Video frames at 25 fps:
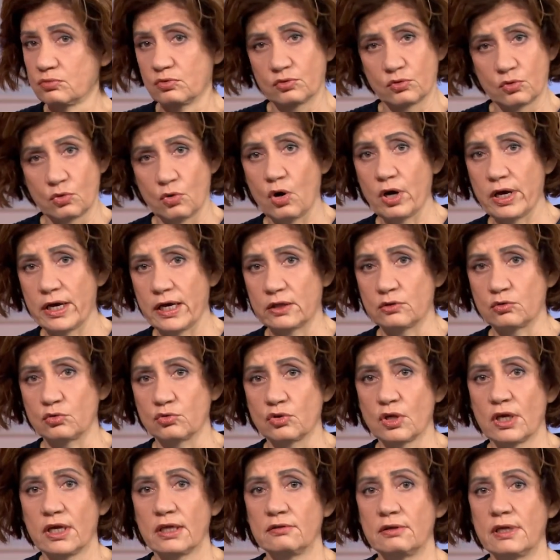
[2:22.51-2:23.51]

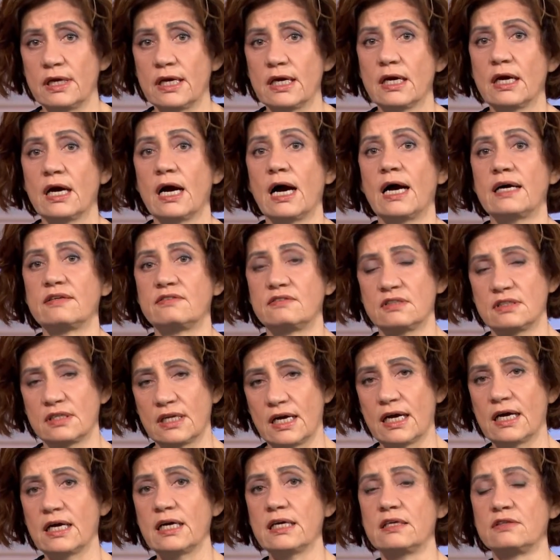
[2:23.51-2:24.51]
corretos, né?
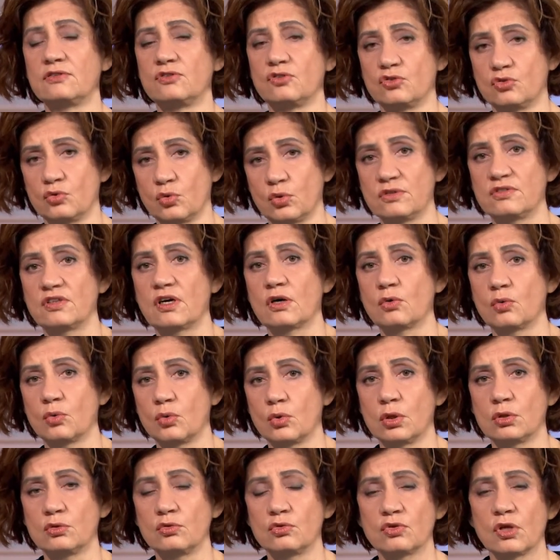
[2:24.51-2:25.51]
Assinar esses dois
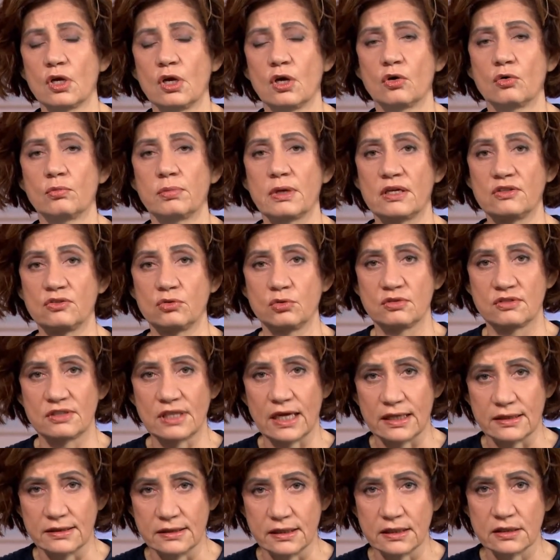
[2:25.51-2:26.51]
acordos, o Brasil
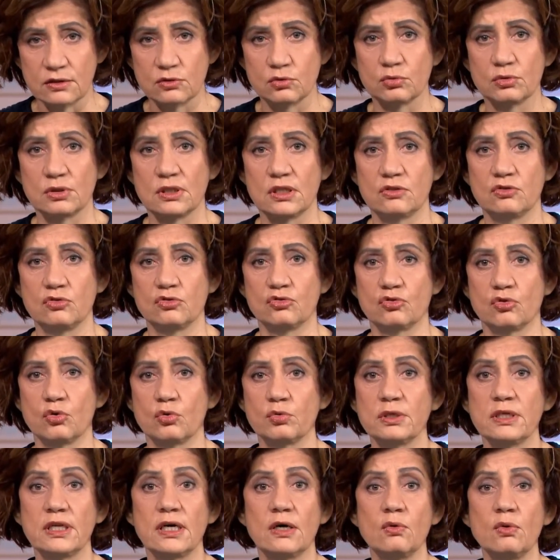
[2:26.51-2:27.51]
estar dentro desse
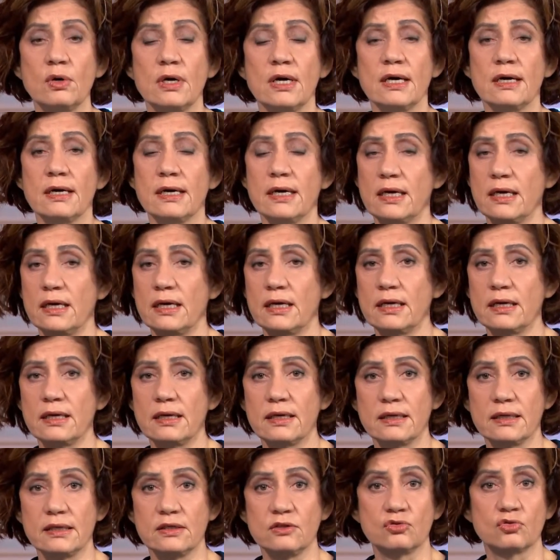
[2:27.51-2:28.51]
jogo e não
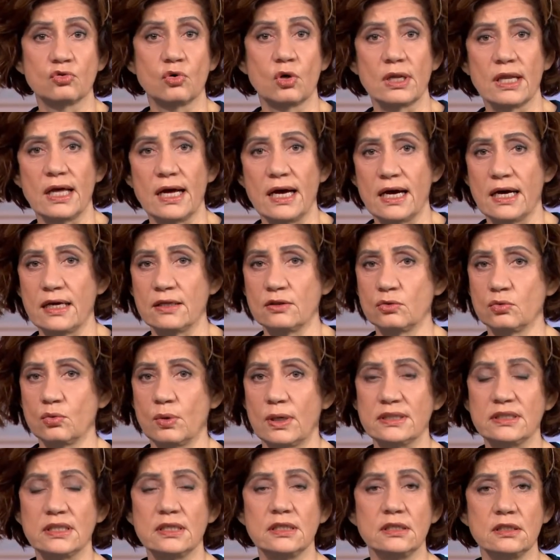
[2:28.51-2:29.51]
é, isolado ou
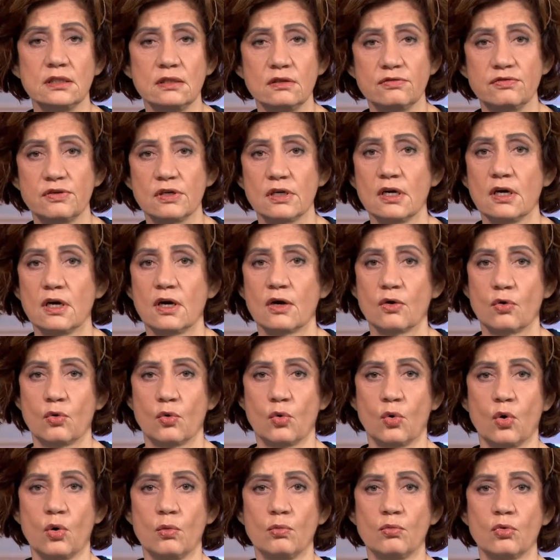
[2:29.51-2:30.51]
à deriva,
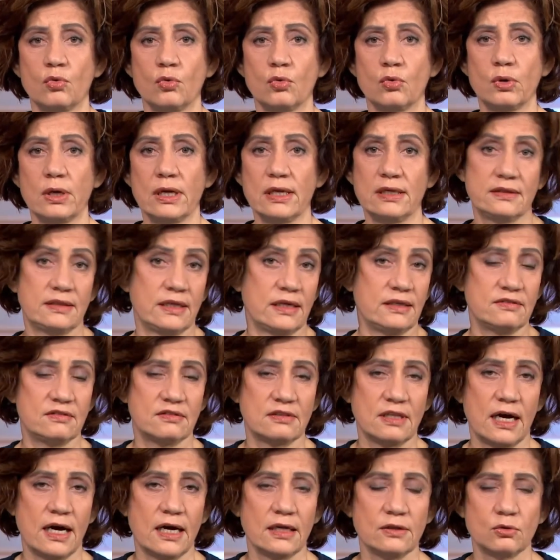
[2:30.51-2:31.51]
como ele tem
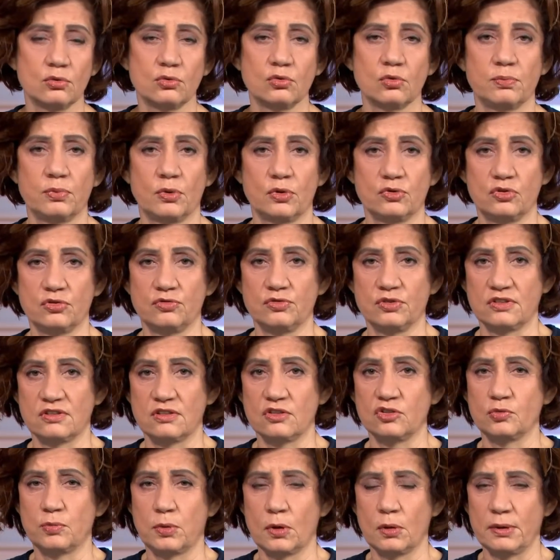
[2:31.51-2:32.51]
estado do ponto de vista
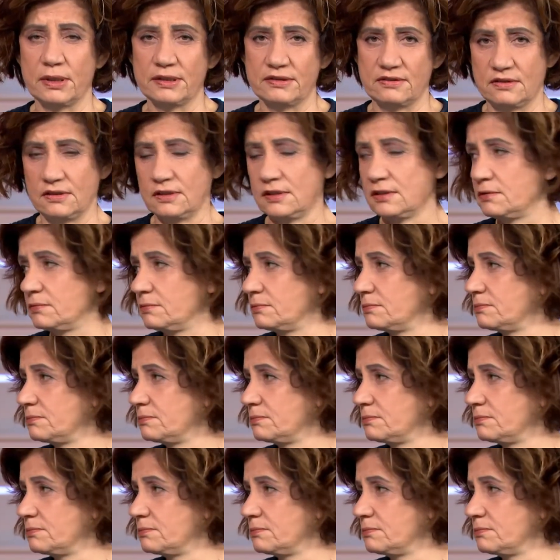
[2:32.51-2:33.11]
da diplomacia.